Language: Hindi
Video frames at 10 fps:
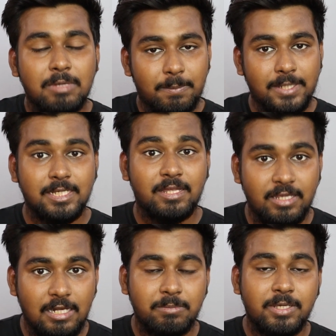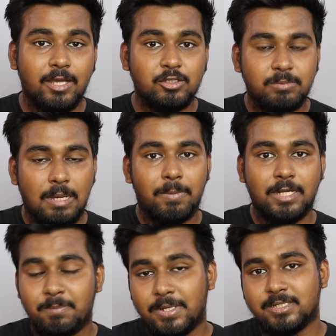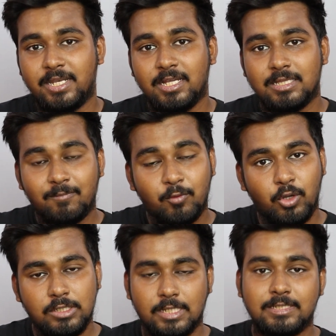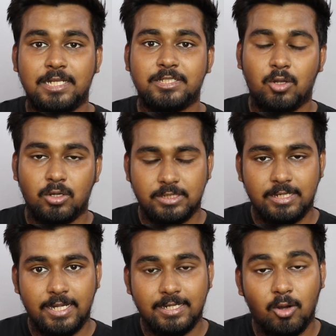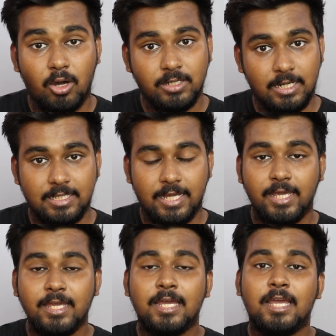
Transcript: मेरे पास एक रियल मी है उसमें आप बटन प्रेस करेंगे तब वो नॉइज़ कैंसिलेशन जनरेट ऑन करता है